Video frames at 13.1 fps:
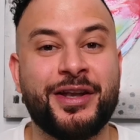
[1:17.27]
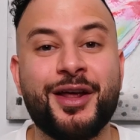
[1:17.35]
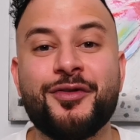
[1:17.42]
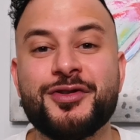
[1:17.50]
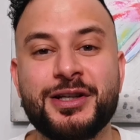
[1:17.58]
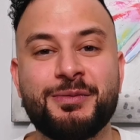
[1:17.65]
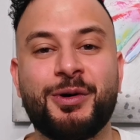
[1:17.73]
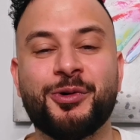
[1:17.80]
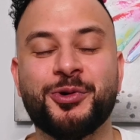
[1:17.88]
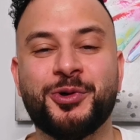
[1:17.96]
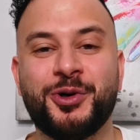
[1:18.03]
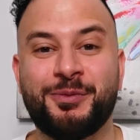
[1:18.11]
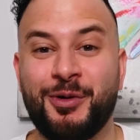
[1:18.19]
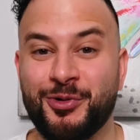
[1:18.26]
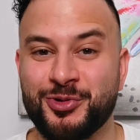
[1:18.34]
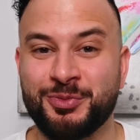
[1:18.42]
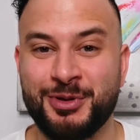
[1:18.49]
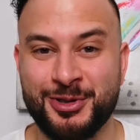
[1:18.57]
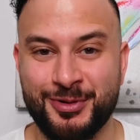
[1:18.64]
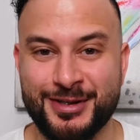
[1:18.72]
نفس الموضوع
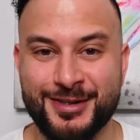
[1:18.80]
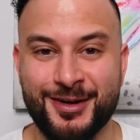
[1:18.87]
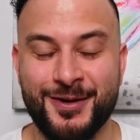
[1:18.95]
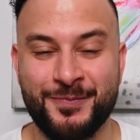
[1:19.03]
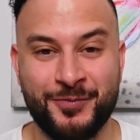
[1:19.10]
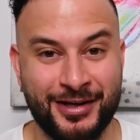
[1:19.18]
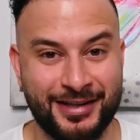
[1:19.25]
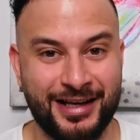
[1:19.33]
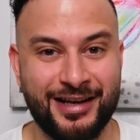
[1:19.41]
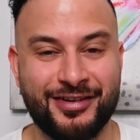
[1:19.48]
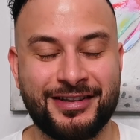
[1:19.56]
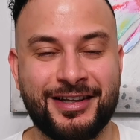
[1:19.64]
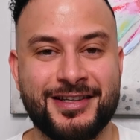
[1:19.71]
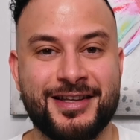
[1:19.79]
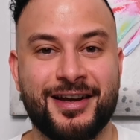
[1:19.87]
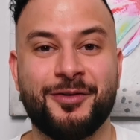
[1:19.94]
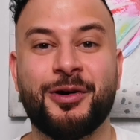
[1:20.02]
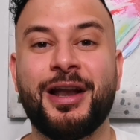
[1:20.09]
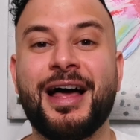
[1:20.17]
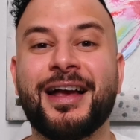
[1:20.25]
موجود بسويسرا هذا اللي لفت
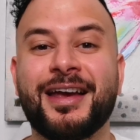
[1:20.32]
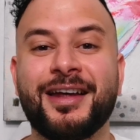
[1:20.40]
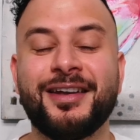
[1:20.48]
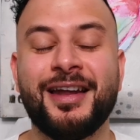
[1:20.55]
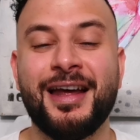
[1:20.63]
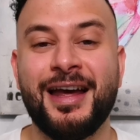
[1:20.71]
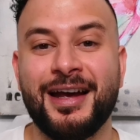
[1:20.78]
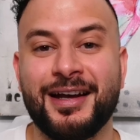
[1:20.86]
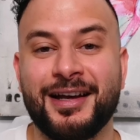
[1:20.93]
نظري ولكن